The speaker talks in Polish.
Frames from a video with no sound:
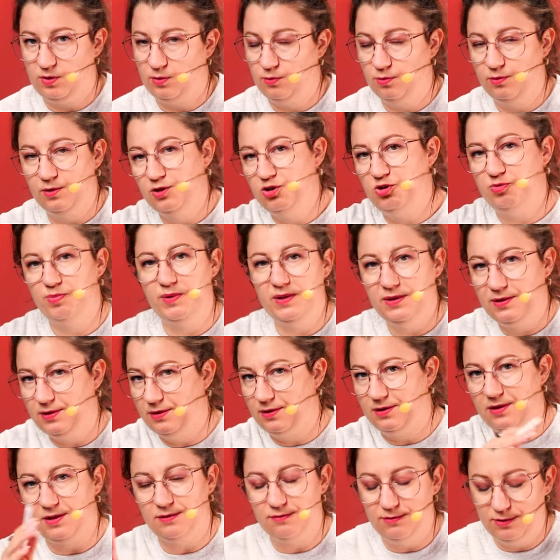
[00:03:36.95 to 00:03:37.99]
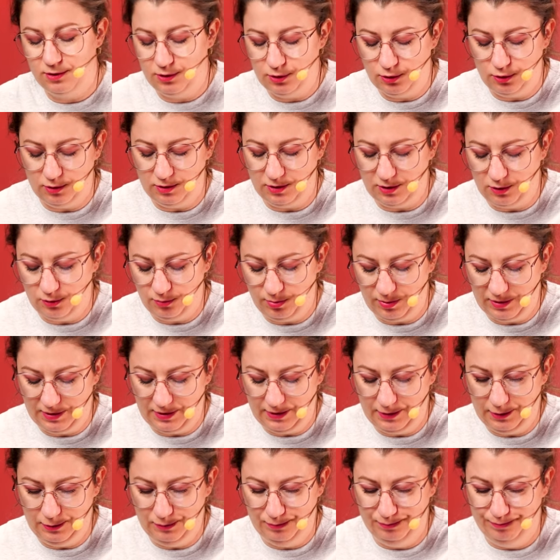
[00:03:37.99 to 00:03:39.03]
A tu i grzbiet, i krawędzie dolne
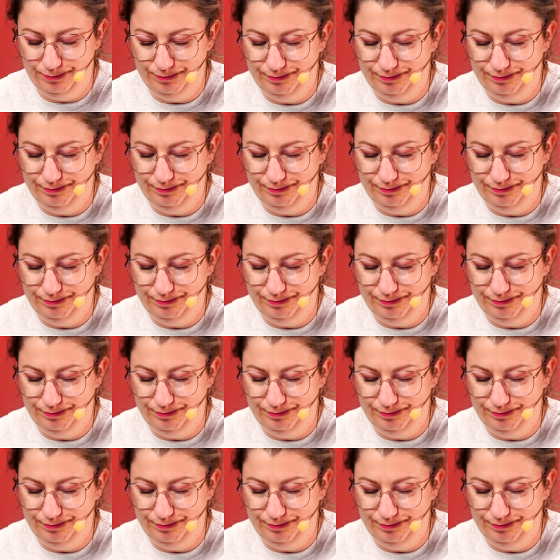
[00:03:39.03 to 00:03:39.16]
opadają.